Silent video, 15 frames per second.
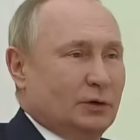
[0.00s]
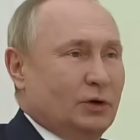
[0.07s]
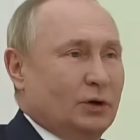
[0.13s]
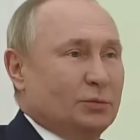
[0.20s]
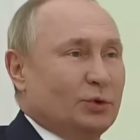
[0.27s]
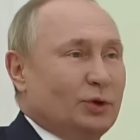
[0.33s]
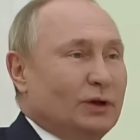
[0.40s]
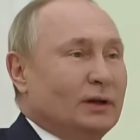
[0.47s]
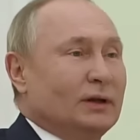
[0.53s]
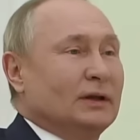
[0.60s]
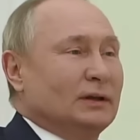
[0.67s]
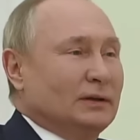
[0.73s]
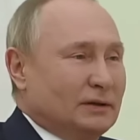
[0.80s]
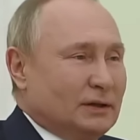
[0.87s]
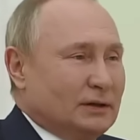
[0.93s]
crois que
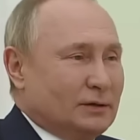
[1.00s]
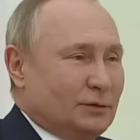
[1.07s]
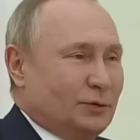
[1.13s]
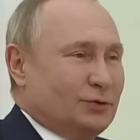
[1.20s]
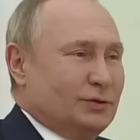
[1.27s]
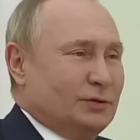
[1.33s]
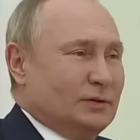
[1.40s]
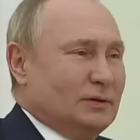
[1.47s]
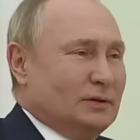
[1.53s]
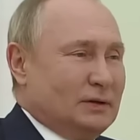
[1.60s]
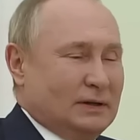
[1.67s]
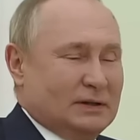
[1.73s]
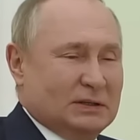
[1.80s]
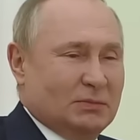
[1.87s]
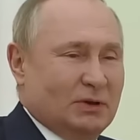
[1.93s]
vous confondez poisson et